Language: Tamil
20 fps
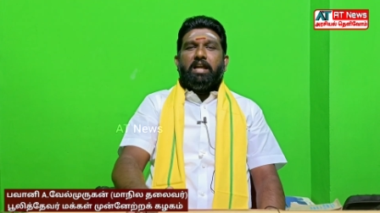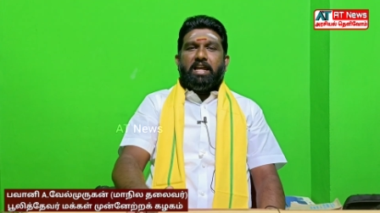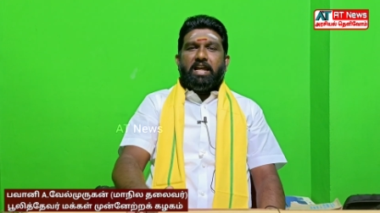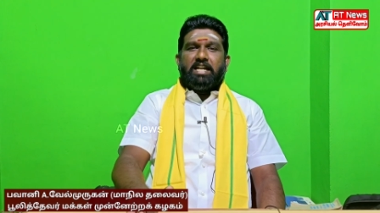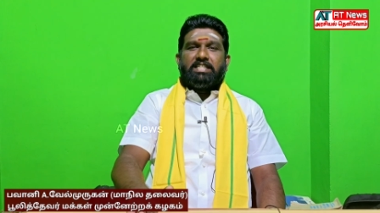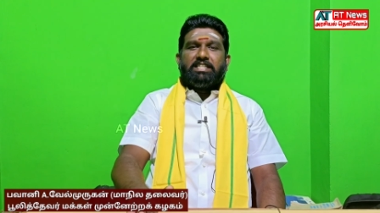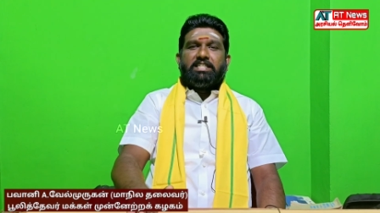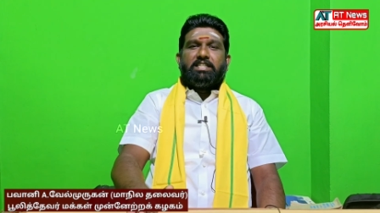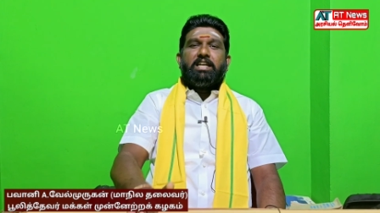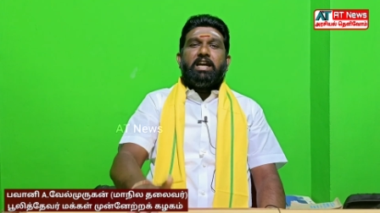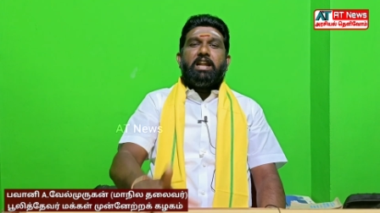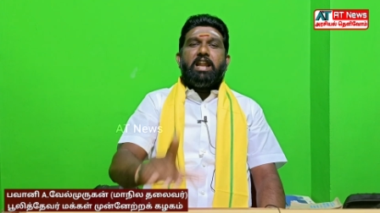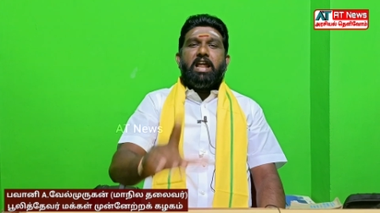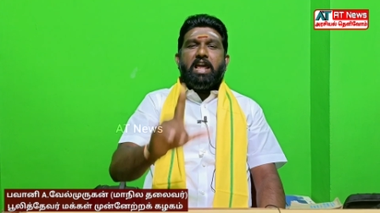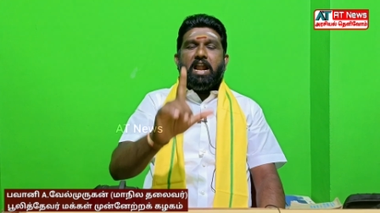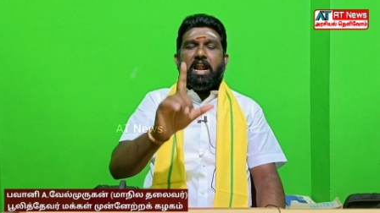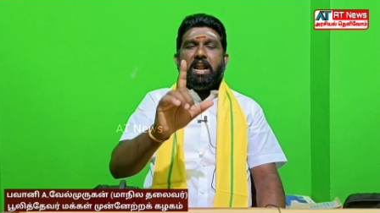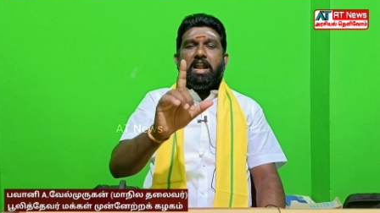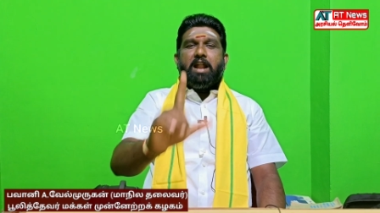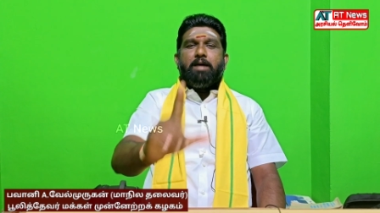நீங்கள்
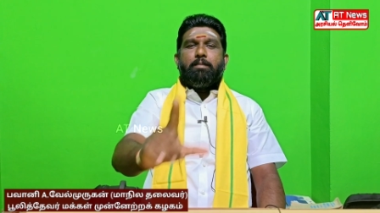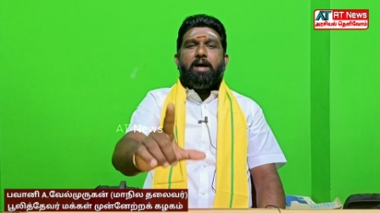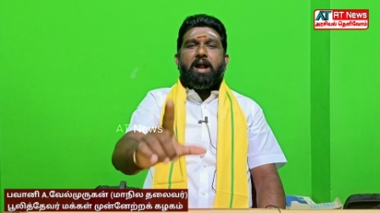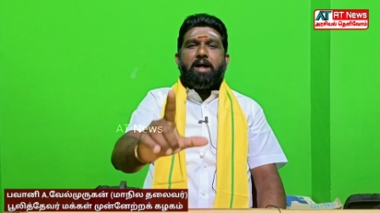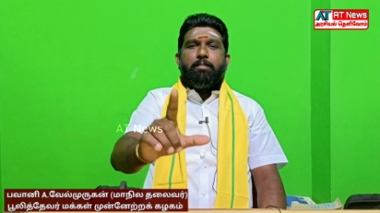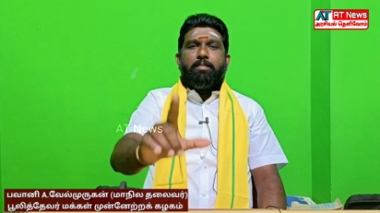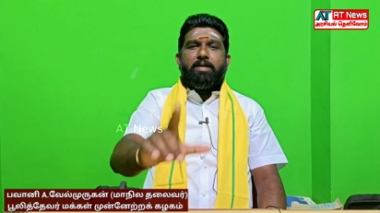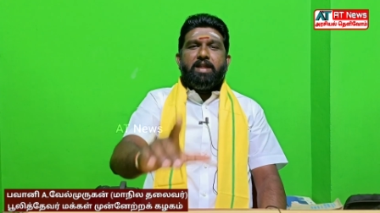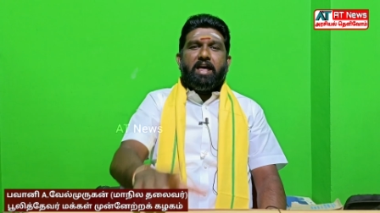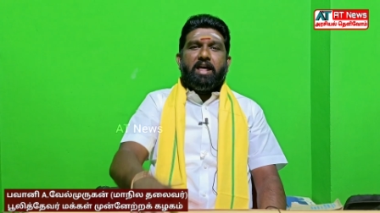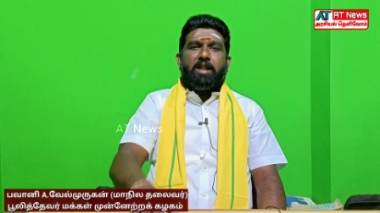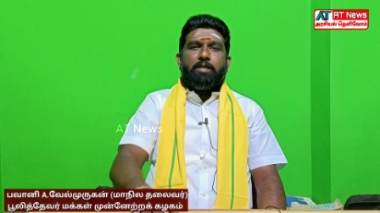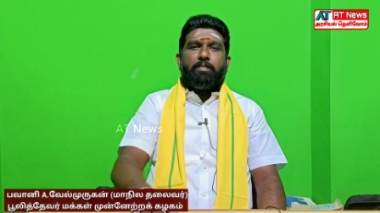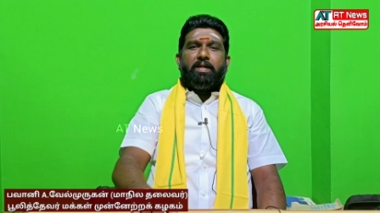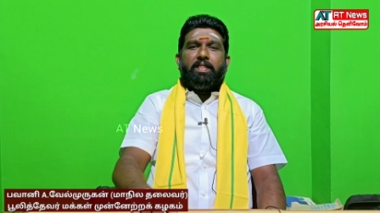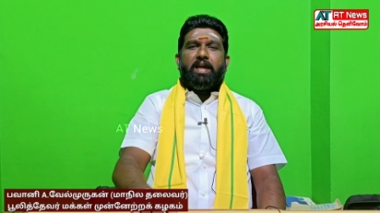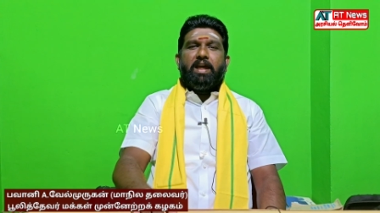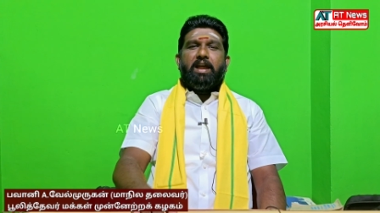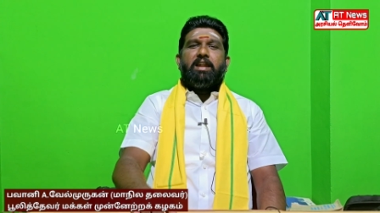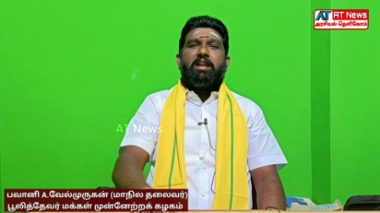சென்னையில் நடமாட முடியாது
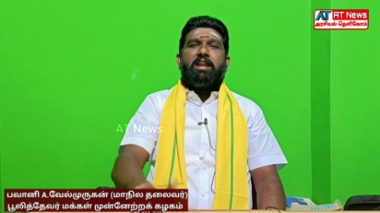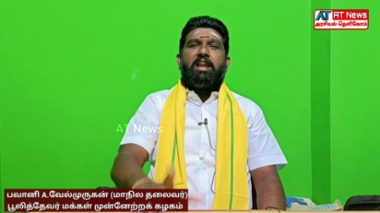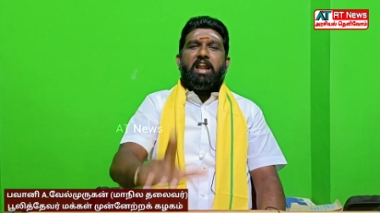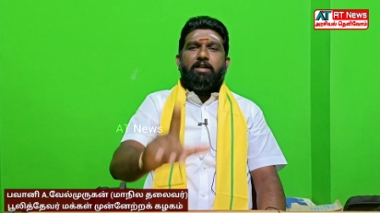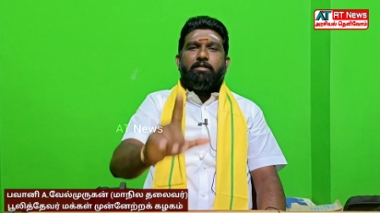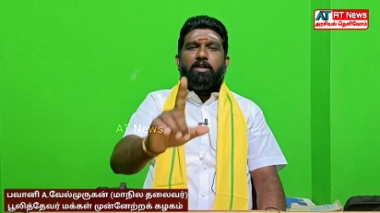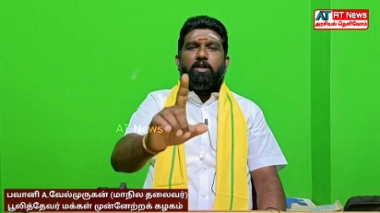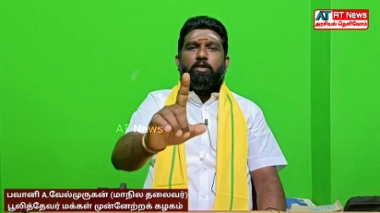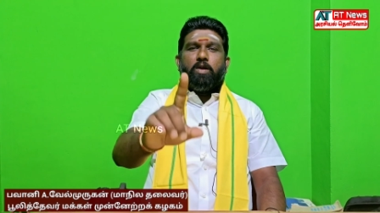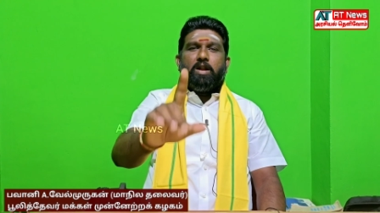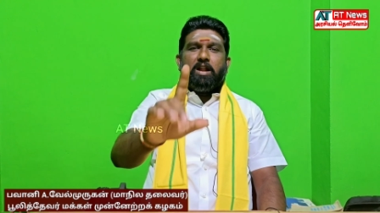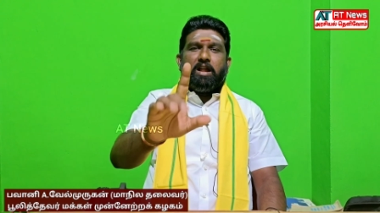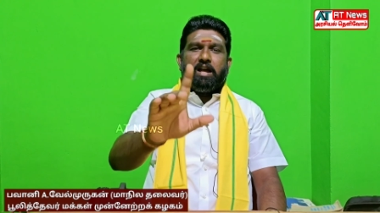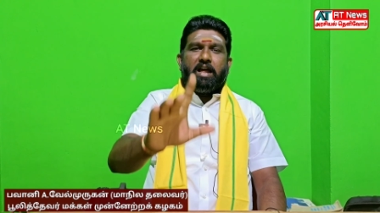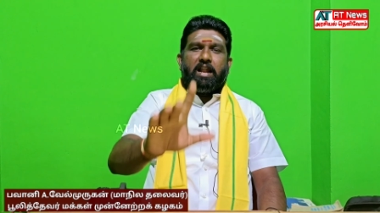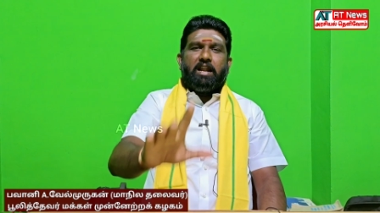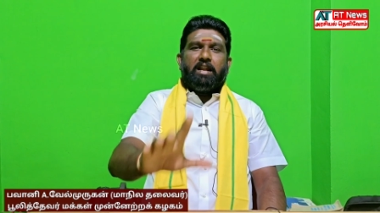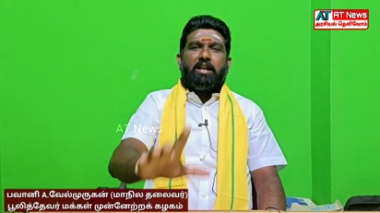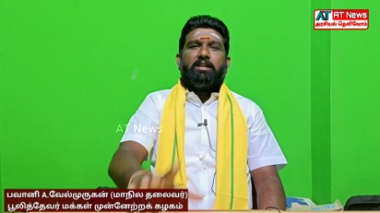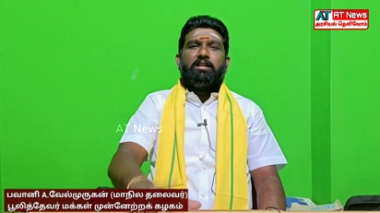என்பதை நினைவில்
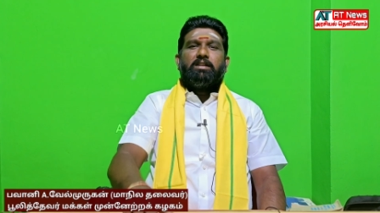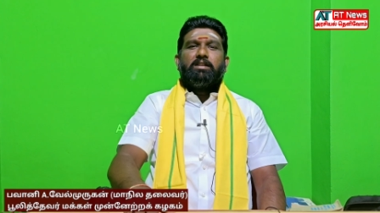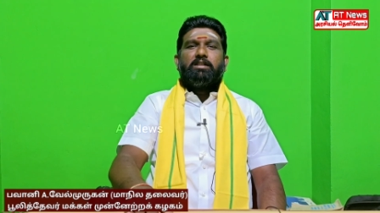கொள்ளுங்கள்